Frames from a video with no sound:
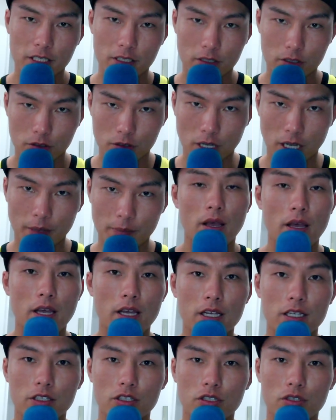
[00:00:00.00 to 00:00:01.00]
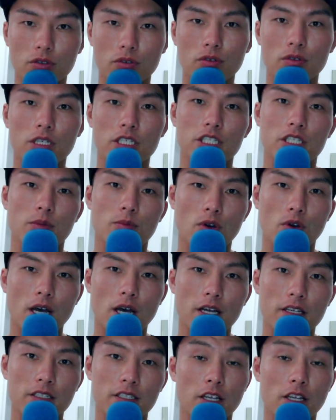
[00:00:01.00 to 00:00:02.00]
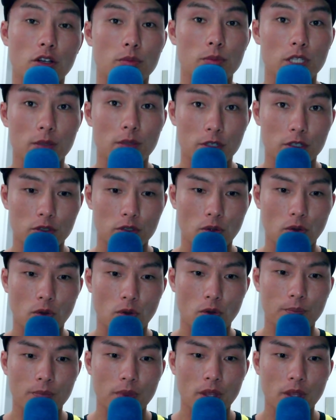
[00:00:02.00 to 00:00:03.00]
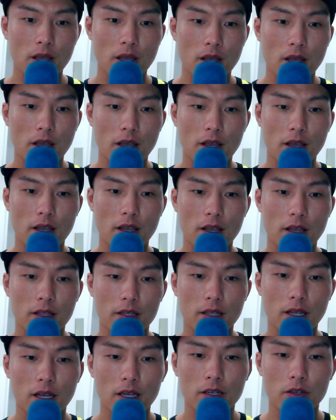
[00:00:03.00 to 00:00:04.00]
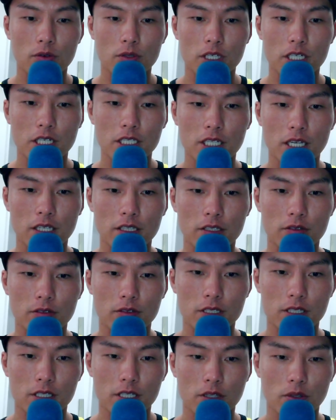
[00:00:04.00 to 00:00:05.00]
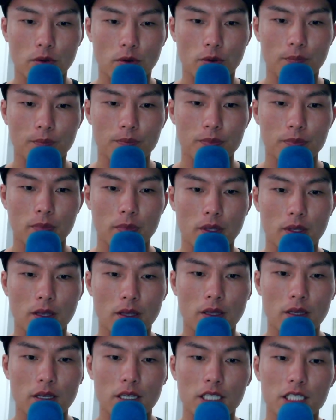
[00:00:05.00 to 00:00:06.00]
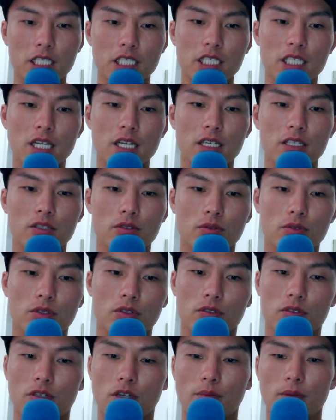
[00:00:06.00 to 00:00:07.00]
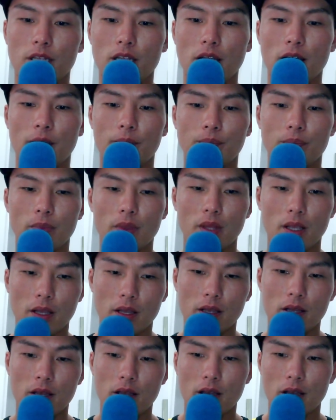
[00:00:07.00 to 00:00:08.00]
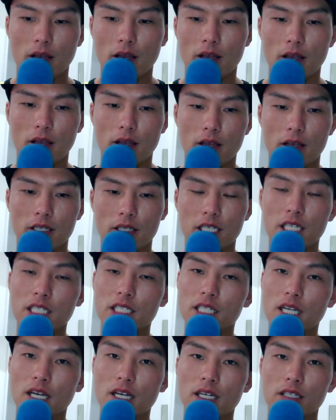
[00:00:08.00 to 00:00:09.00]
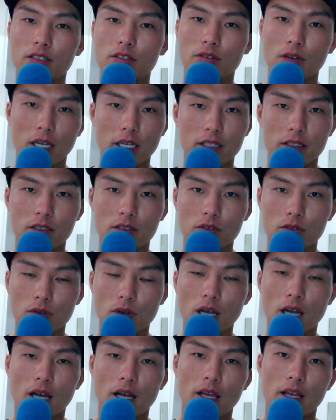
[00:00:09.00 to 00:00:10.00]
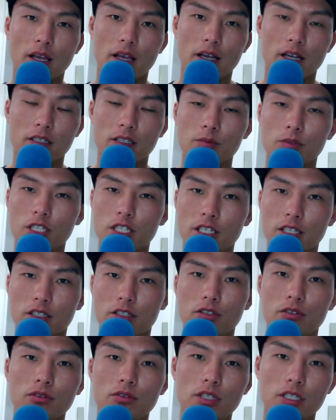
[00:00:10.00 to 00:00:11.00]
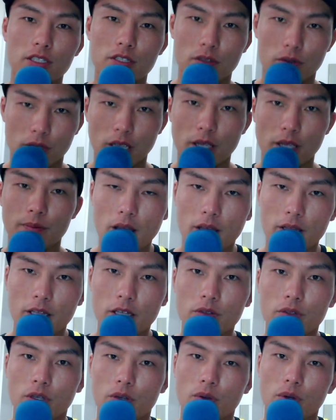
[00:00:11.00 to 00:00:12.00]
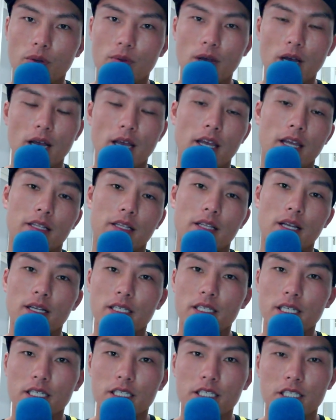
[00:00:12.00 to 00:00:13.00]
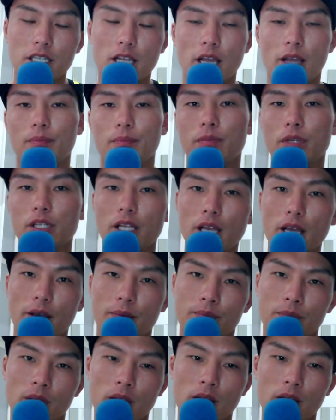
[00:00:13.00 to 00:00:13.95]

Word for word: ンス具合。えー、じゅうごふん足でも アールエスアイ を見てみると、えー、高値を切り下げてるんですけど、いちじかん足の時と比べて、えー、切り下がり具合っていうのが、えー、傾きが急ですよね。えー、なのでこれは、えー、短期足で見て、